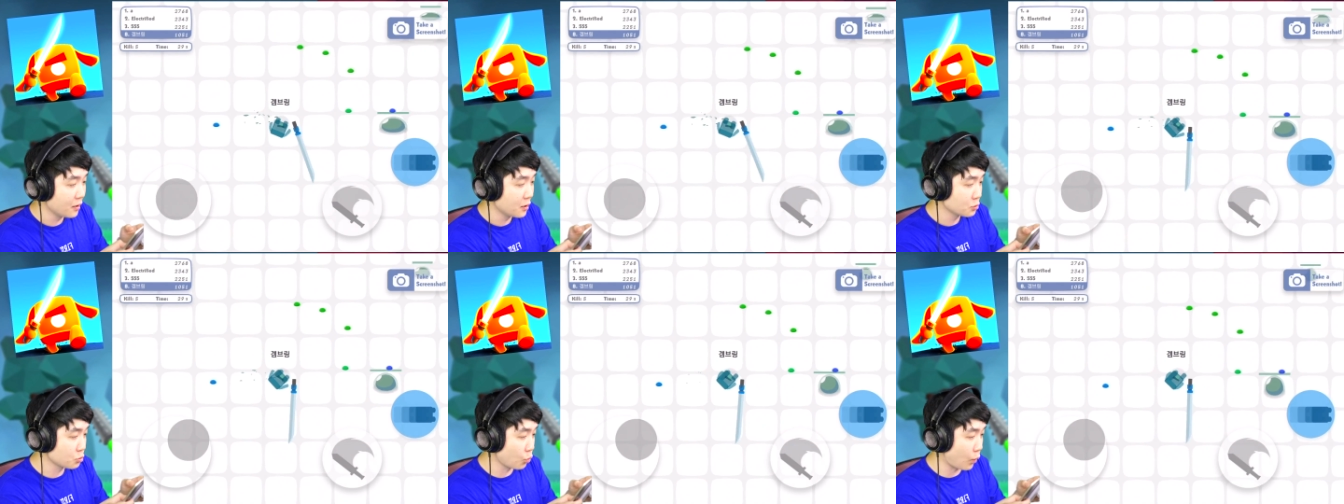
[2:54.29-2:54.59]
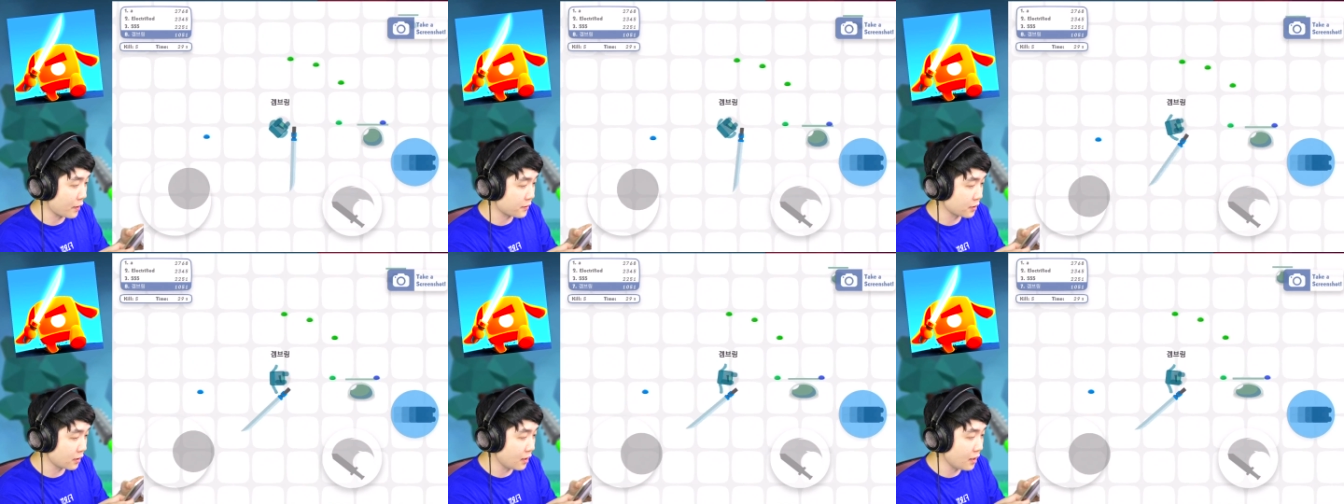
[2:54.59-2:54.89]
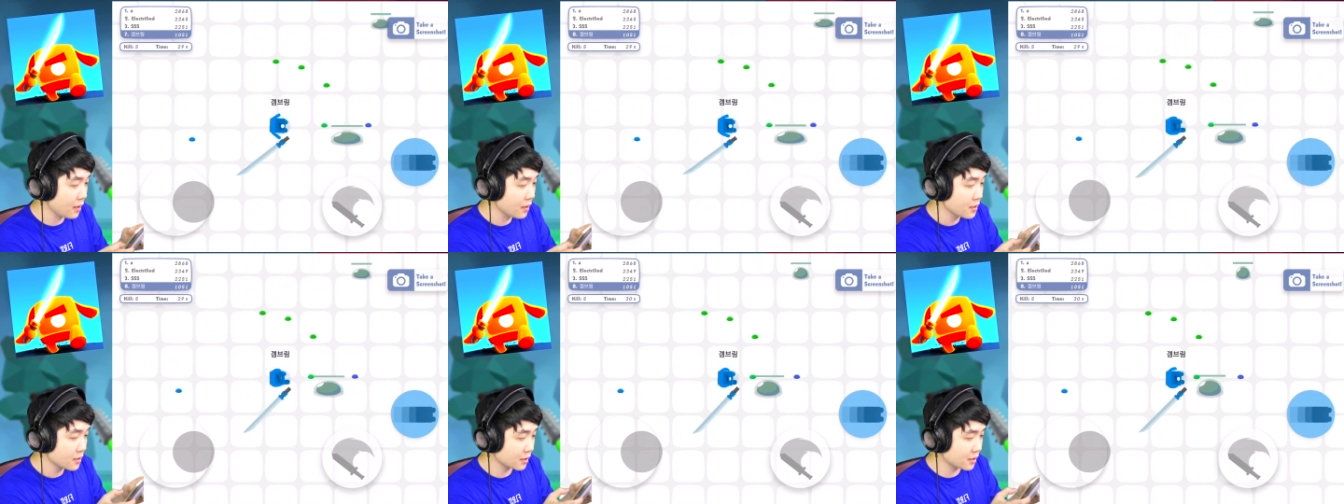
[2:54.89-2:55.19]

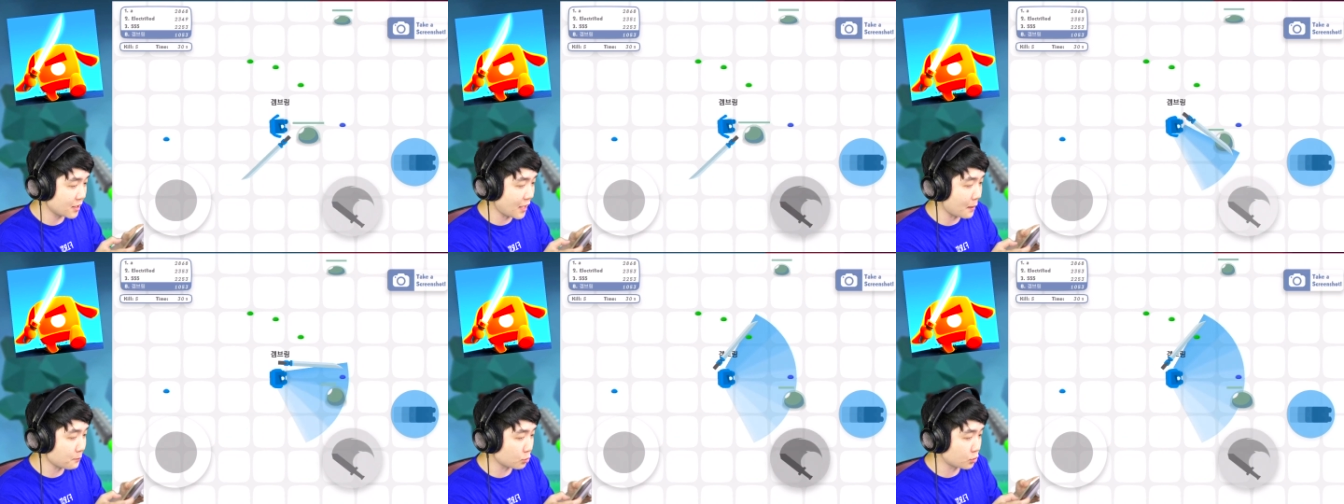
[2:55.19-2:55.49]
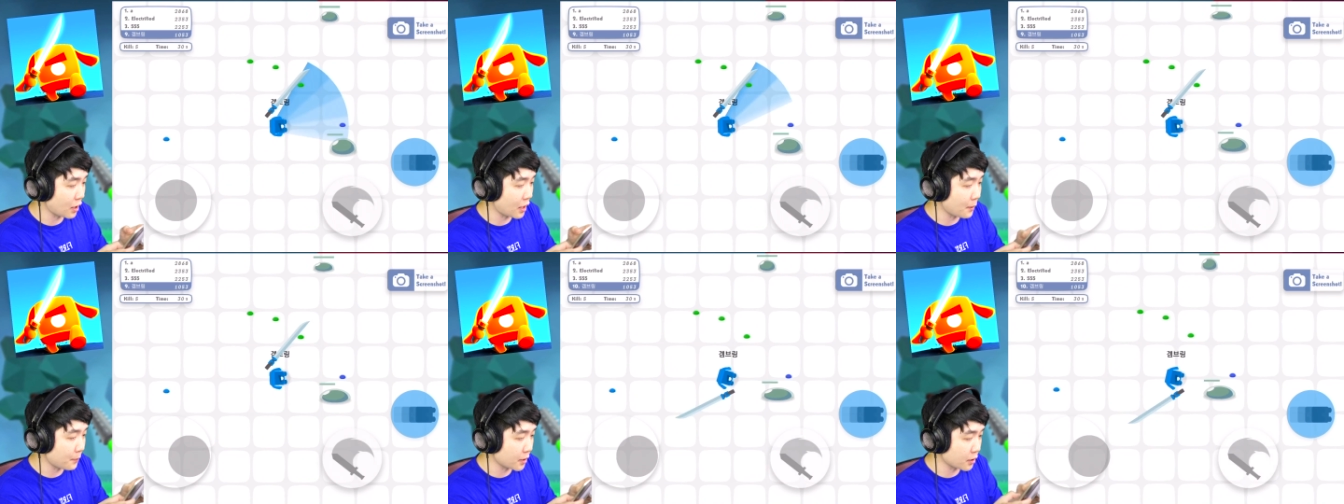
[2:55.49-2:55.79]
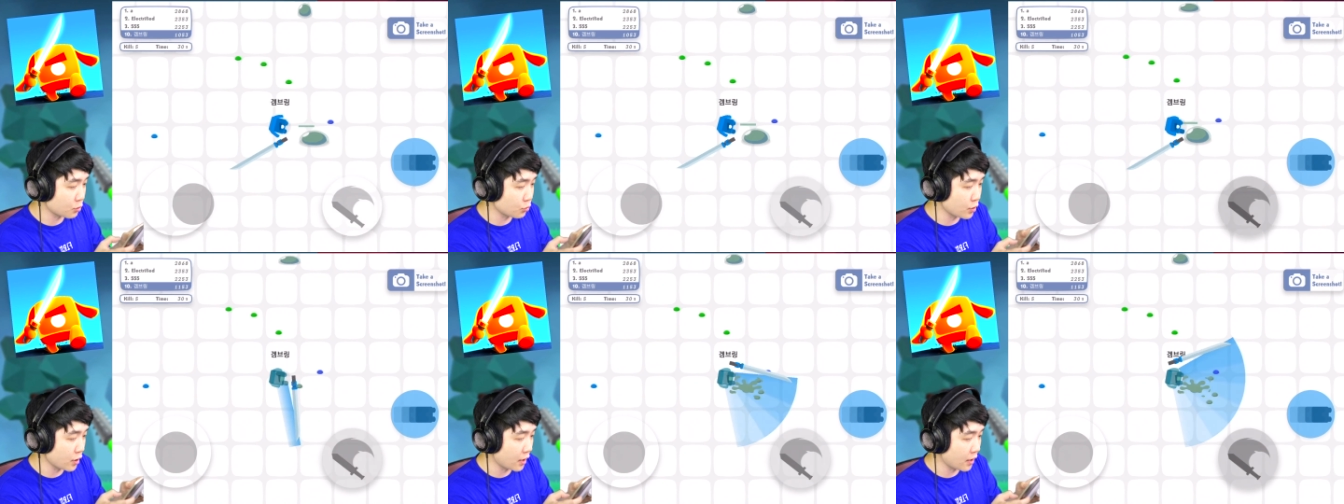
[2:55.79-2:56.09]
좋았어. 슬라임도
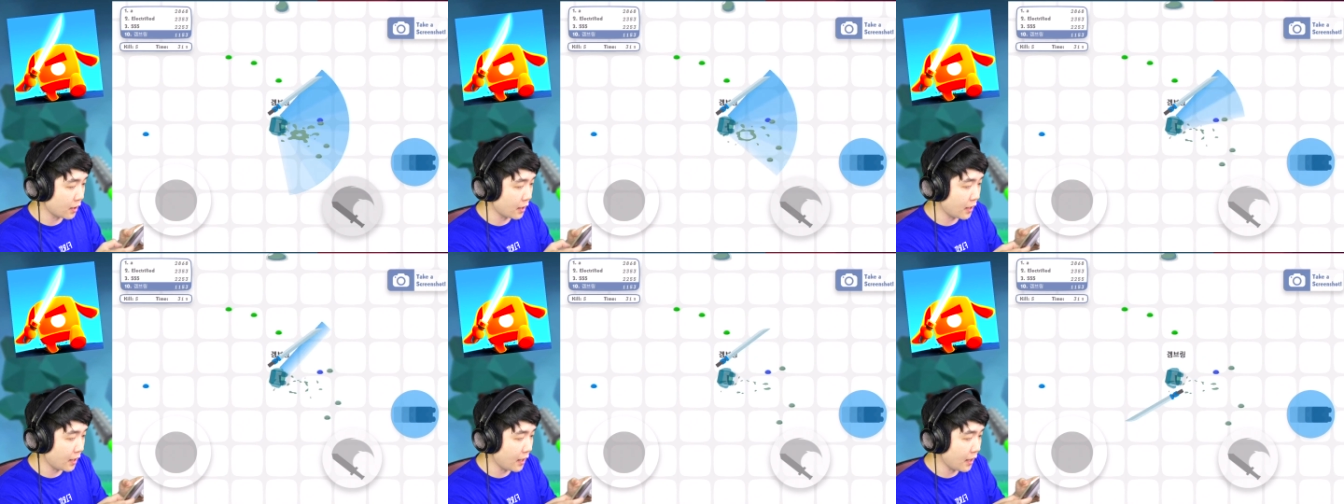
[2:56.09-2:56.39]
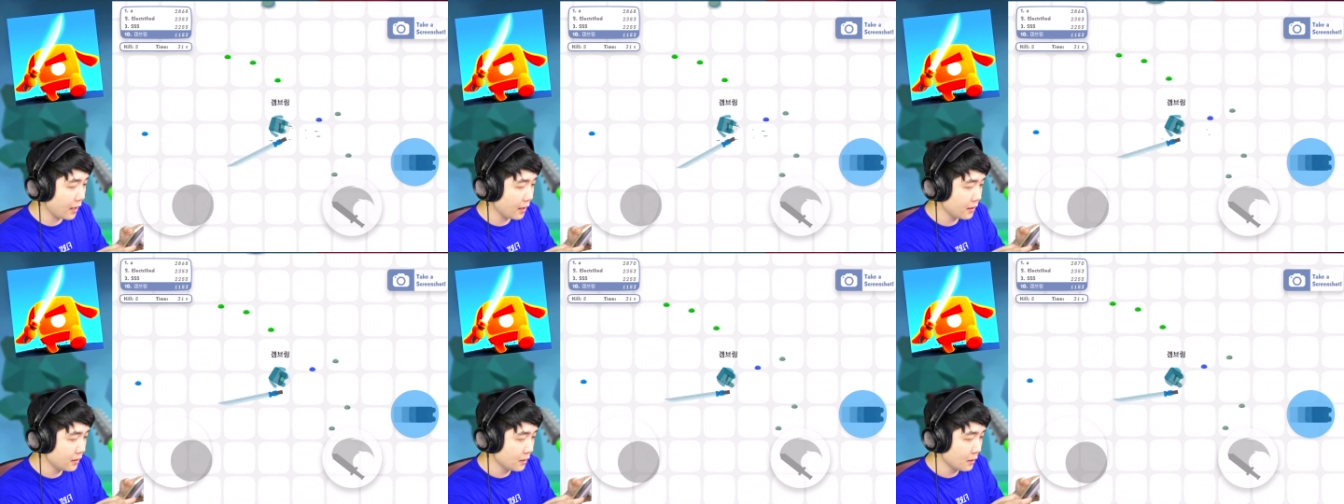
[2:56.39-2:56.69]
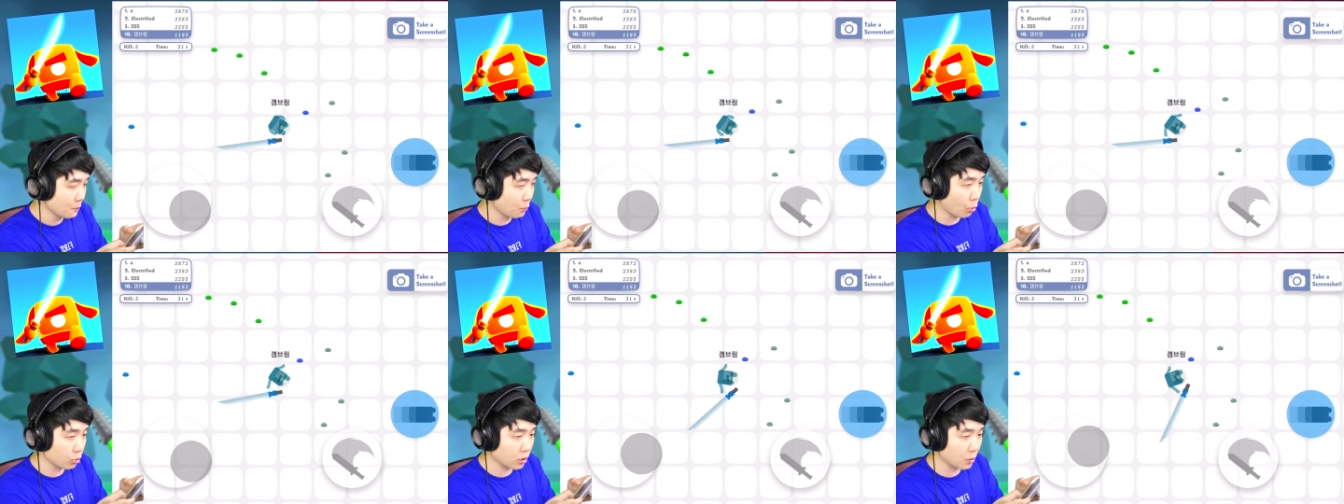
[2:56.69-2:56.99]
때려버리고요.
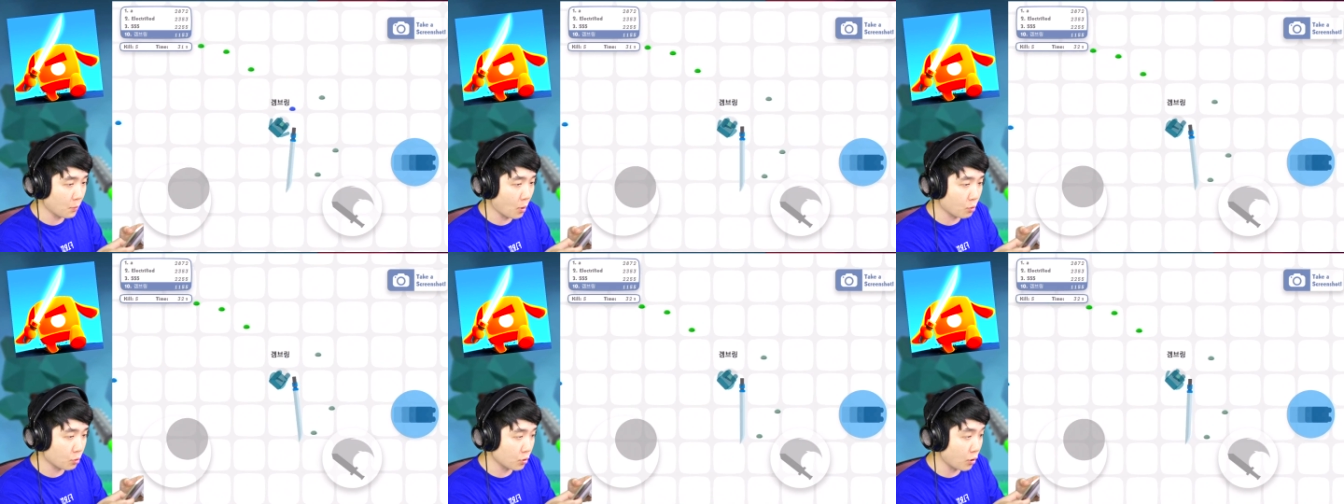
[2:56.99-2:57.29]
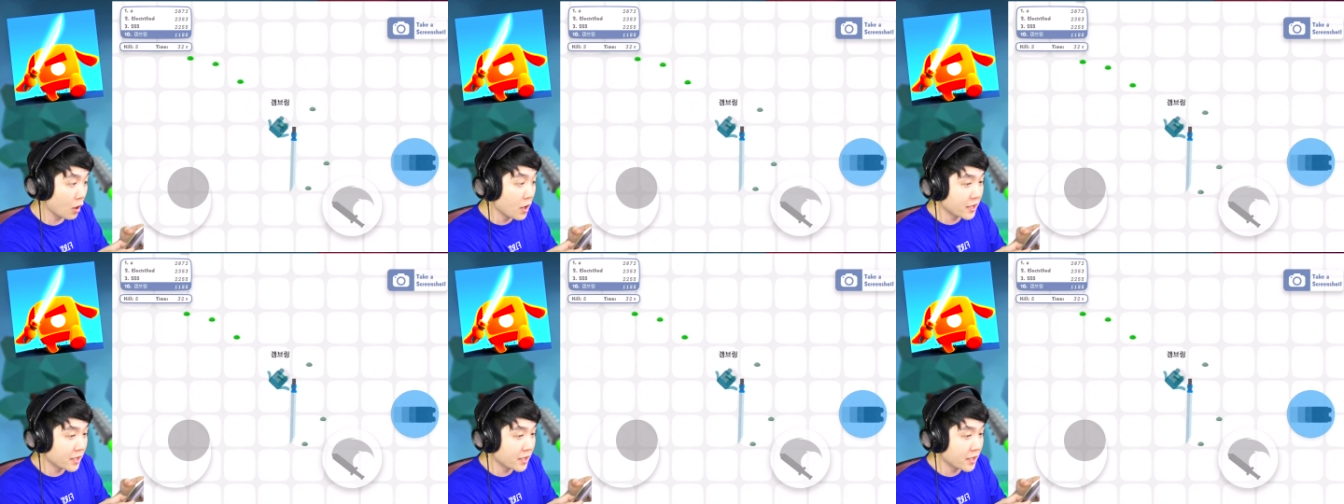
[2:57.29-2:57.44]
보석 먹고요.